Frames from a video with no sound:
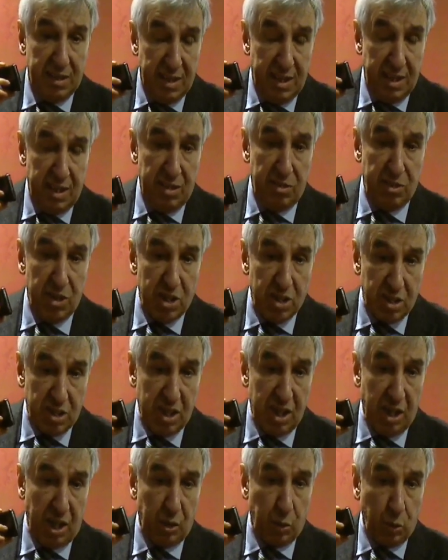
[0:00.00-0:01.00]
di
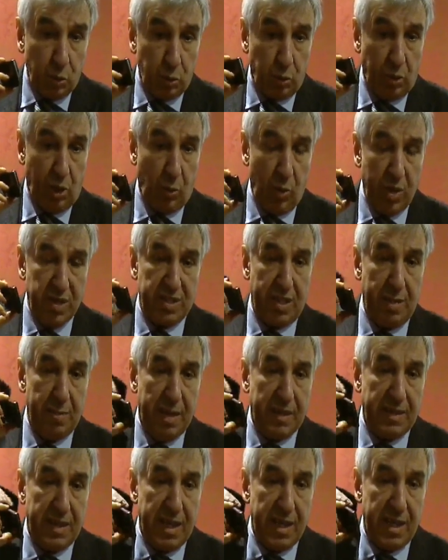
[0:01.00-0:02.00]
gestire tutta questa
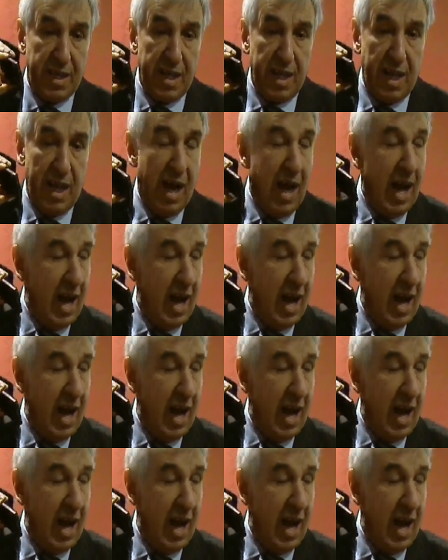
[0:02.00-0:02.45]
materia